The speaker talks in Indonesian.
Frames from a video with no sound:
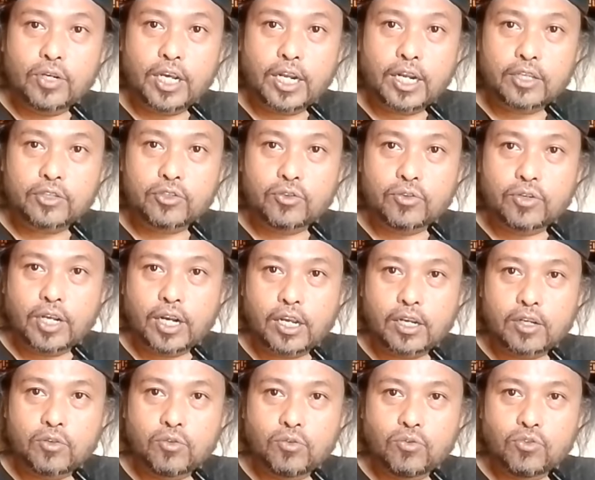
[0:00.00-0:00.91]

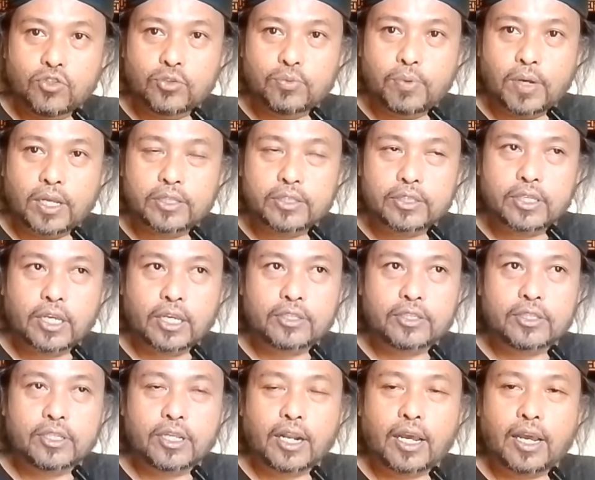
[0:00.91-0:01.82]
Saudara-saudaraku
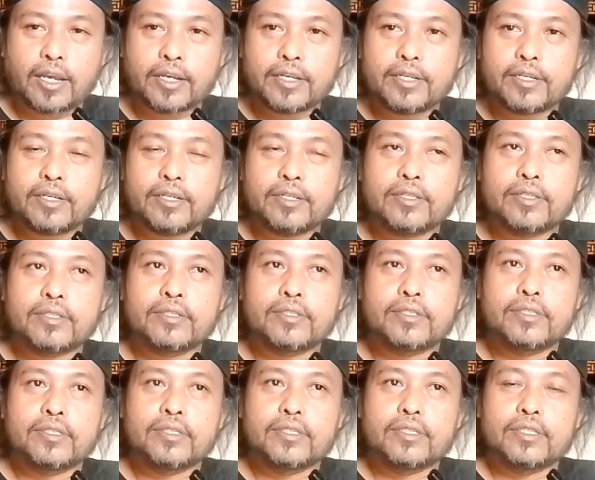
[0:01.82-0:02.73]
sebangsa setanah air,
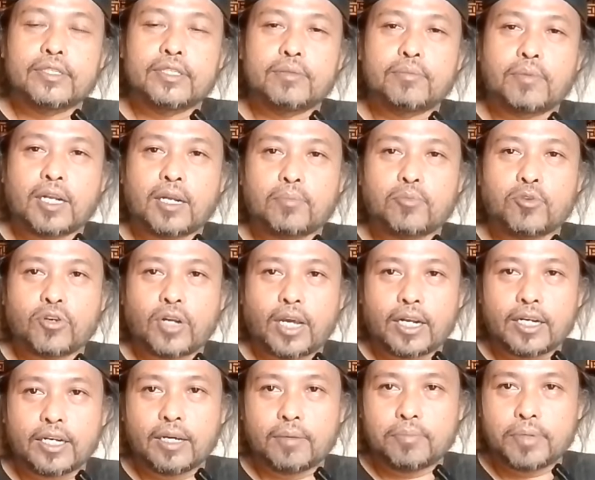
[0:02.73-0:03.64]
Dimanapun
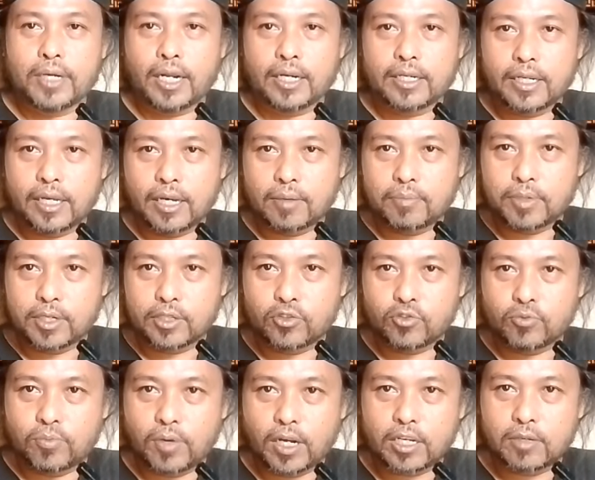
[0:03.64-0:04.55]
Anda berada,
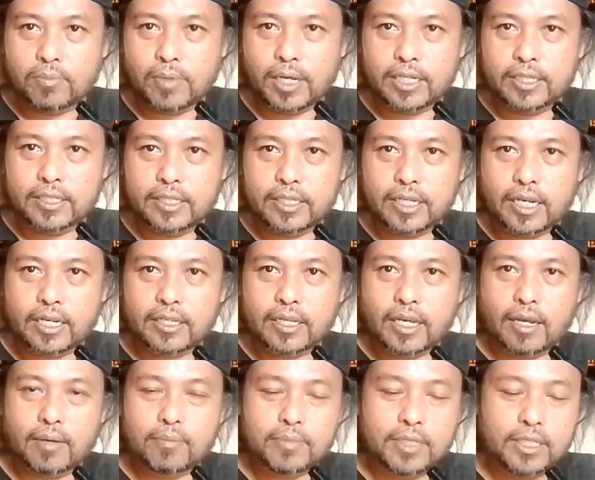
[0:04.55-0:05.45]
berjumpa kembali
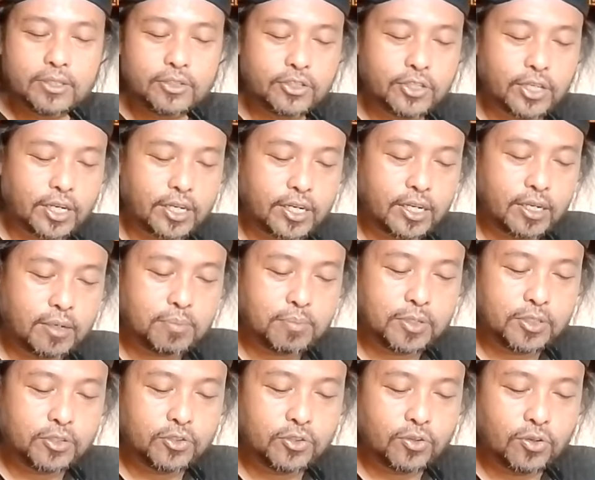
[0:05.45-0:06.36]
dengan kami
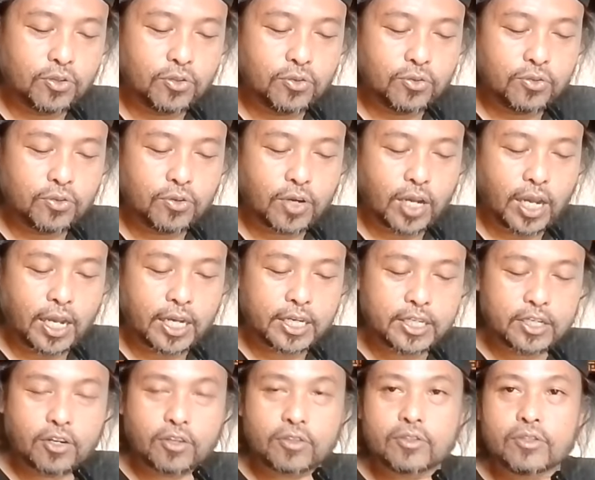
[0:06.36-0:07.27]
channel Bejo Dunyo
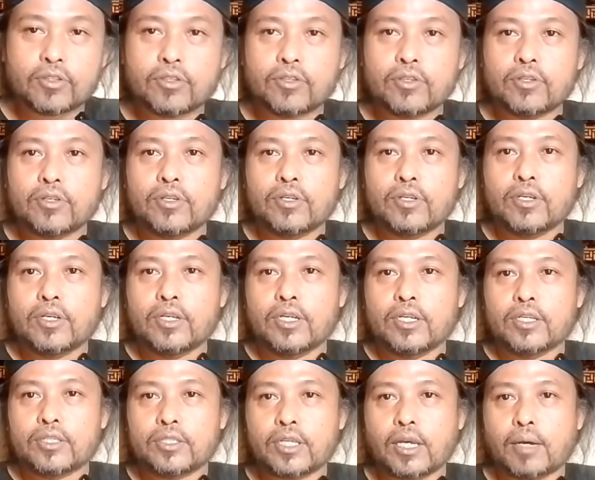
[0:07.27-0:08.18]
Akhirat.
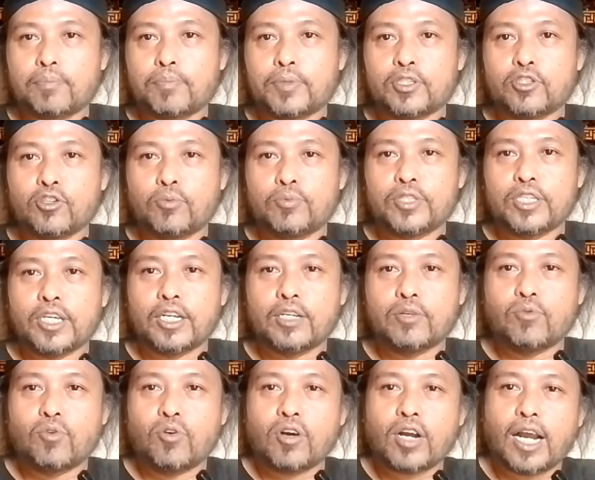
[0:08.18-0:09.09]
Sak bejo
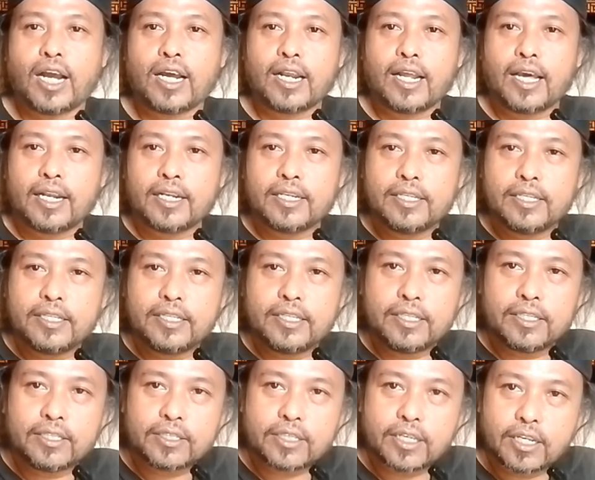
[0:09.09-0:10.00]
Bejani wong
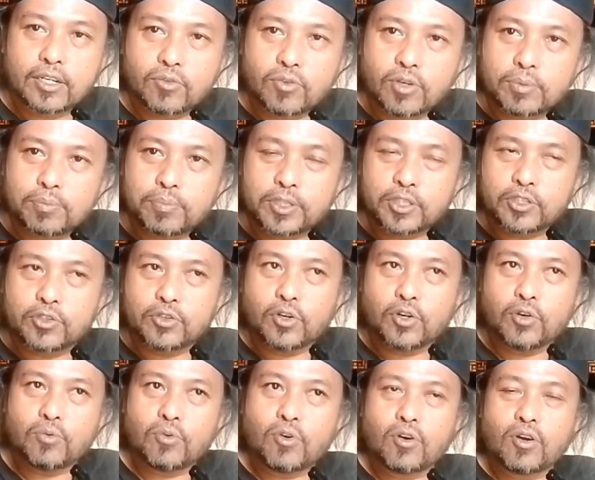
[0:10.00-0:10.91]
lali, isih luwih
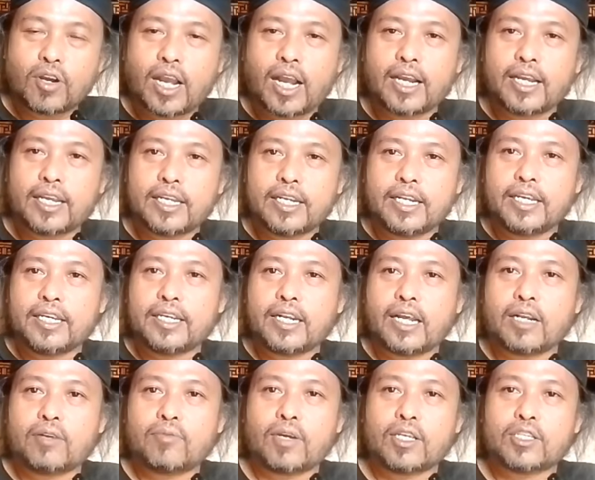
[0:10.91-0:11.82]
bejo Wongkang kang
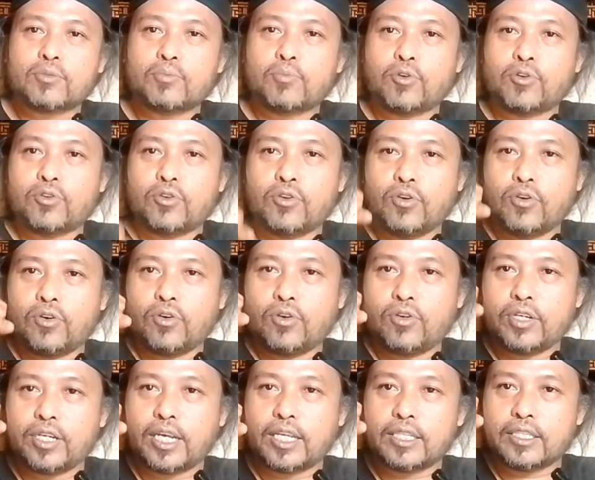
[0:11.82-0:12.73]
eling lan
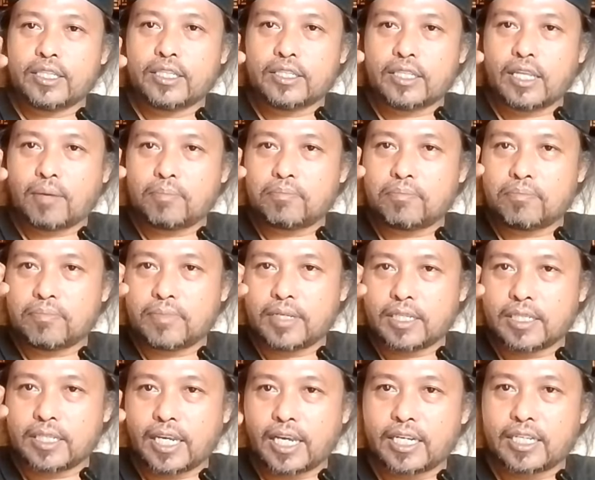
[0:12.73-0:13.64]
waspodo dan tetap
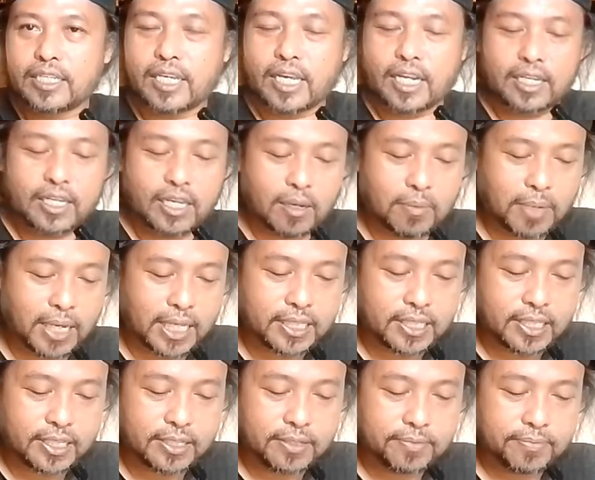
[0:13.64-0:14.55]
enggari harga
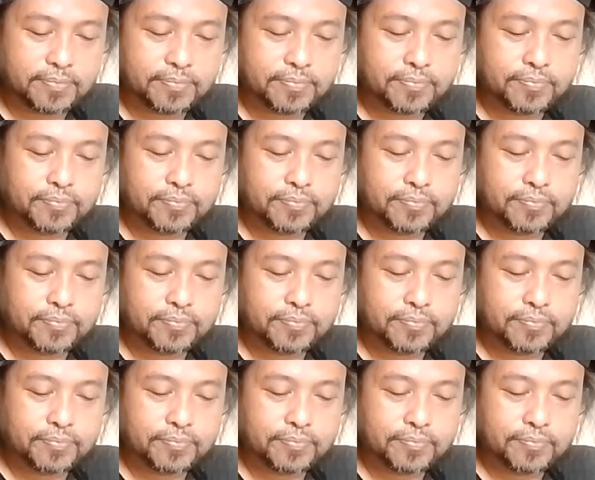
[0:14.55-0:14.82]
mati.